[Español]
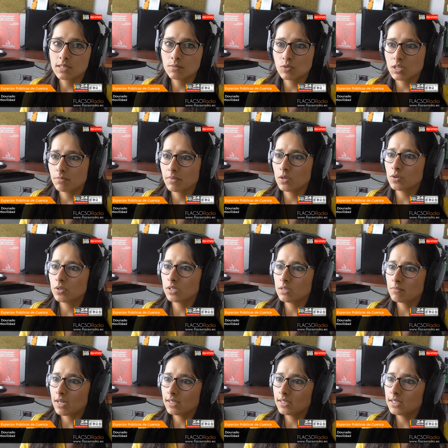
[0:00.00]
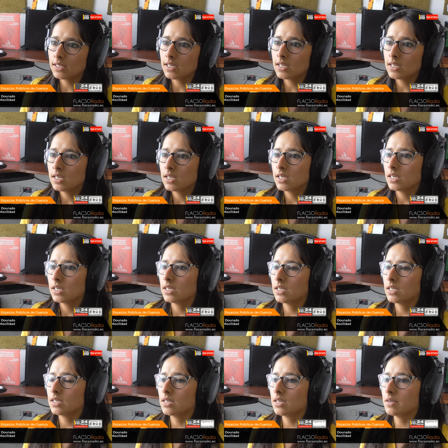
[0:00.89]
digamos, la mayor demanda
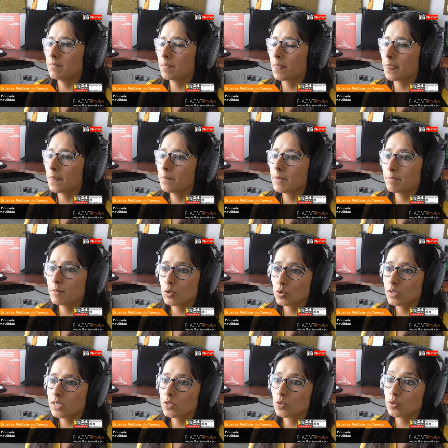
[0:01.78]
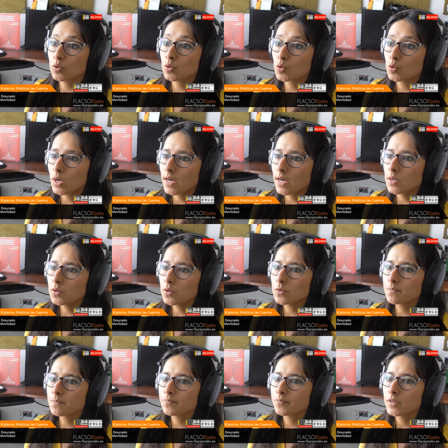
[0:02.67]
de, personas o de
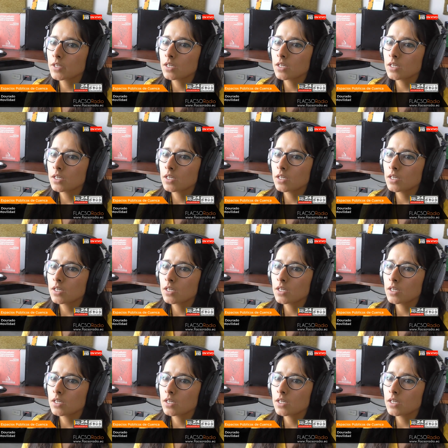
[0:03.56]
usuarios.